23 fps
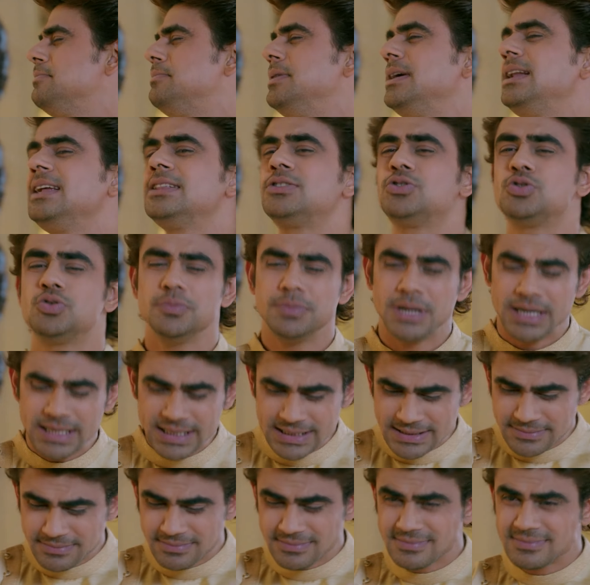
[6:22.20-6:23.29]
मेरा तुम्हारी
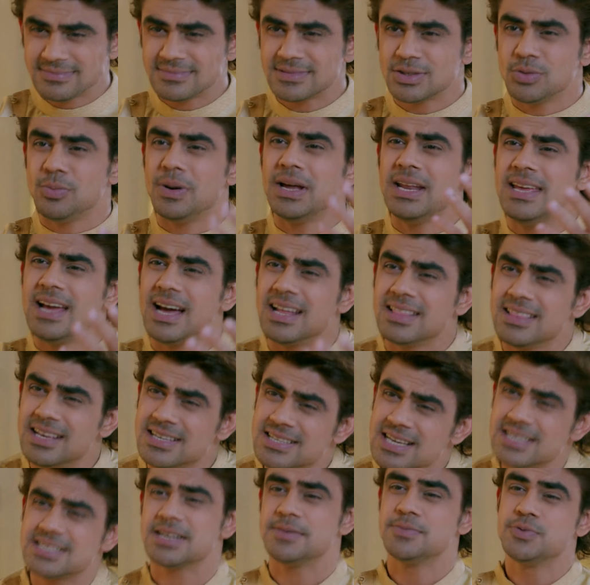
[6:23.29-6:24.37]
तुम्हारी याददाश्त
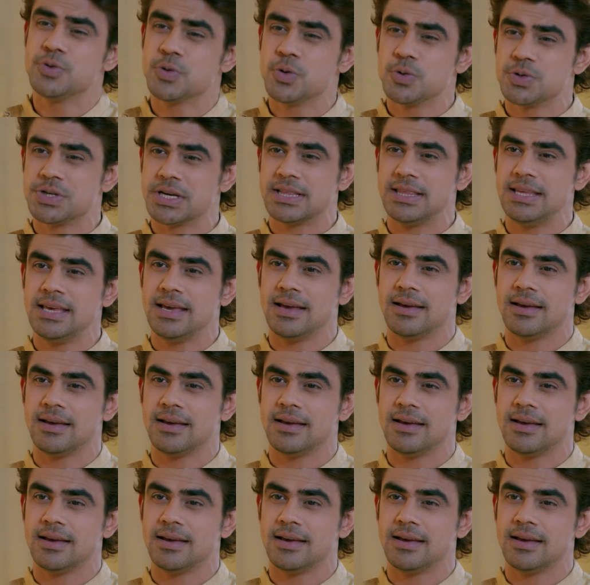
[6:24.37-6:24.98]
कैसे कमजोर हो सकती